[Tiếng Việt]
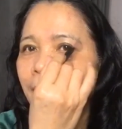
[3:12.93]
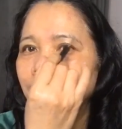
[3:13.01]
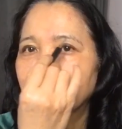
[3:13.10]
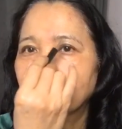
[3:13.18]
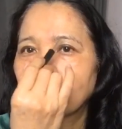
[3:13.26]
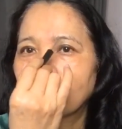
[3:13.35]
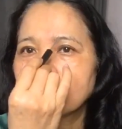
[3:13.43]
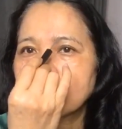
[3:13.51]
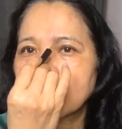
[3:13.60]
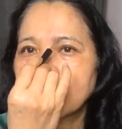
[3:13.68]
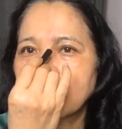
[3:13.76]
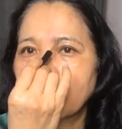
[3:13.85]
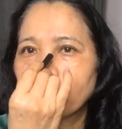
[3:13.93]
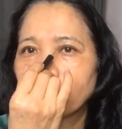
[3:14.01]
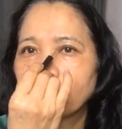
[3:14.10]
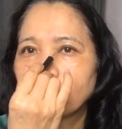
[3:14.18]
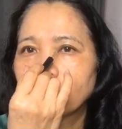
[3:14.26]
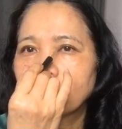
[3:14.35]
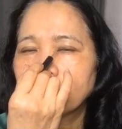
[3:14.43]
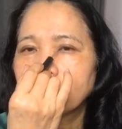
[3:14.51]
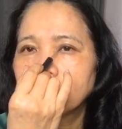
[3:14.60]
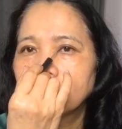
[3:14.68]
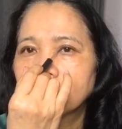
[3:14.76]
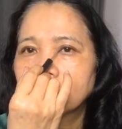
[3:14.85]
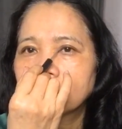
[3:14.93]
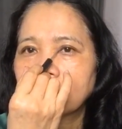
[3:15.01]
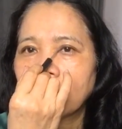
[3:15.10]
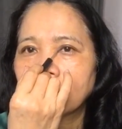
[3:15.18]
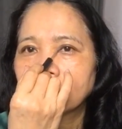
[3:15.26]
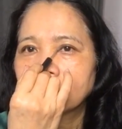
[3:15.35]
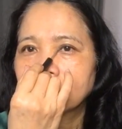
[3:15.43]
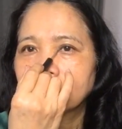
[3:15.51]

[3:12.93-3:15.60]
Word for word: Nó sẽ gập một cái đường thẳng